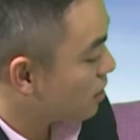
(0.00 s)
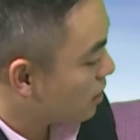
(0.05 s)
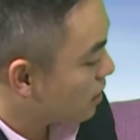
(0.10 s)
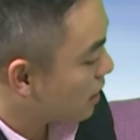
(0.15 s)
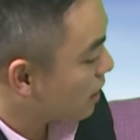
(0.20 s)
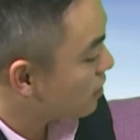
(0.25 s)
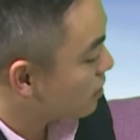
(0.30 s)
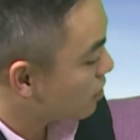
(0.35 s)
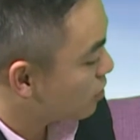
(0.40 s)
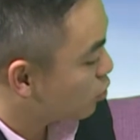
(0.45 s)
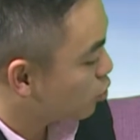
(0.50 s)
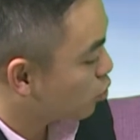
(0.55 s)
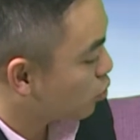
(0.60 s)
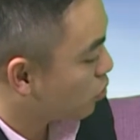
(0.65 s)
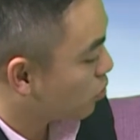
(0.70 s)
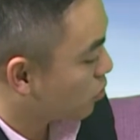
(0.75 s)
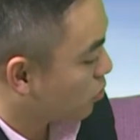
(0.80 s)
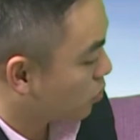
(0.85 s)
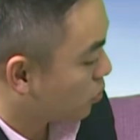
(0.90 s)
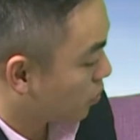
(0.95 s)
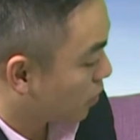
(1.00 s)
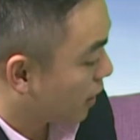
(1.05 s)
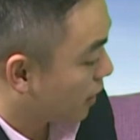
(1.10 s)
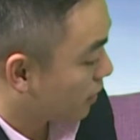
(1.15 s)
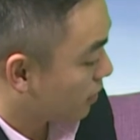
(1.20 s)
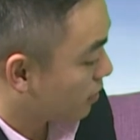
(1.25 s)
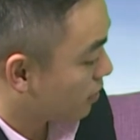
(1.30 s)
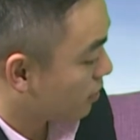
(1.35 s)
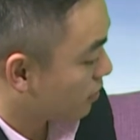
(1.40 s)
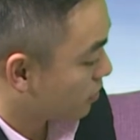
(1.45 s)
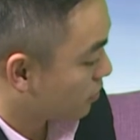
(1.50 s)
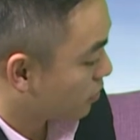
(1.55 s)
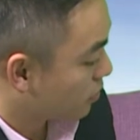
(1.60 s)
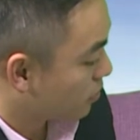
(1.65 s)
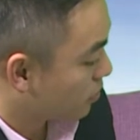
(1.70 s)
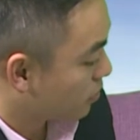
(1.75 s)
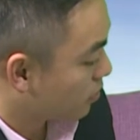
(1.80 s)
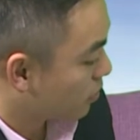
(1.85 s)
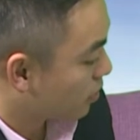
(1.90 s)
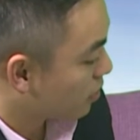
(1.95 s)
这个应该是做完了，
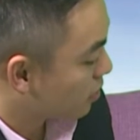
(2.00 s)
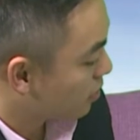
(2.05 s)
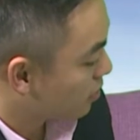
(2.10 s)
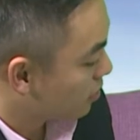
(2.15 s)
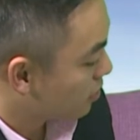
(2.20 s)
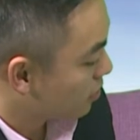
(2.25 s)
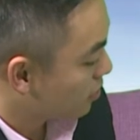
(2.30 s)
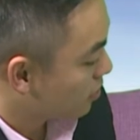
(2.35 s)
对，然后大